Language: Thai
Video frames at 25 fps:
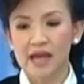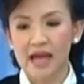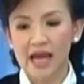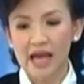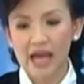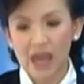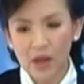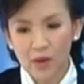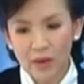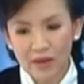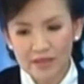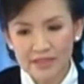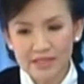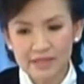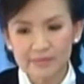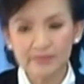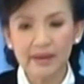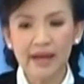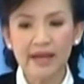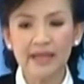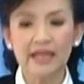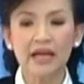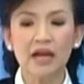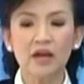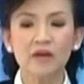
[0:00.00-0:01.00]
เขาอธิ
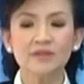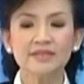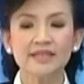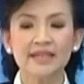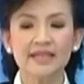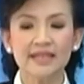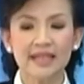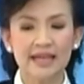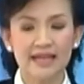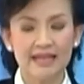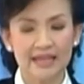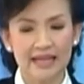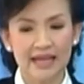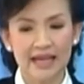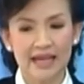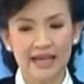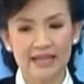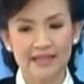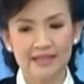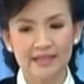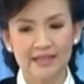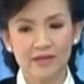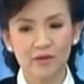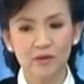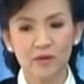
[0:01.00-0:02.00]
บายและเข้าใจหลักการ
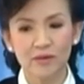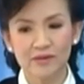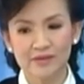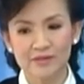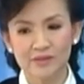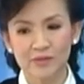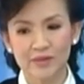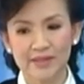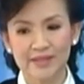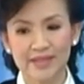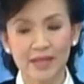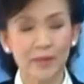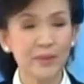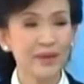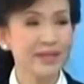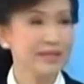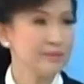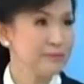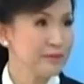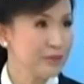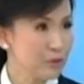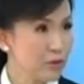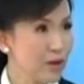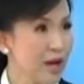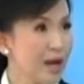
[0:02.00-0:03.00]
เนี่ยคนส่วนใหญ่วันนี้
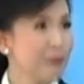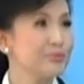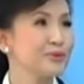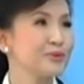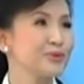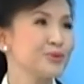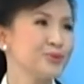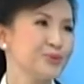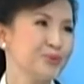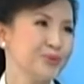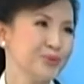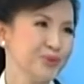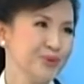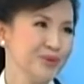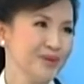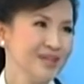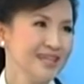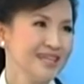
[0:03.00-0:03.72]
มีความรู้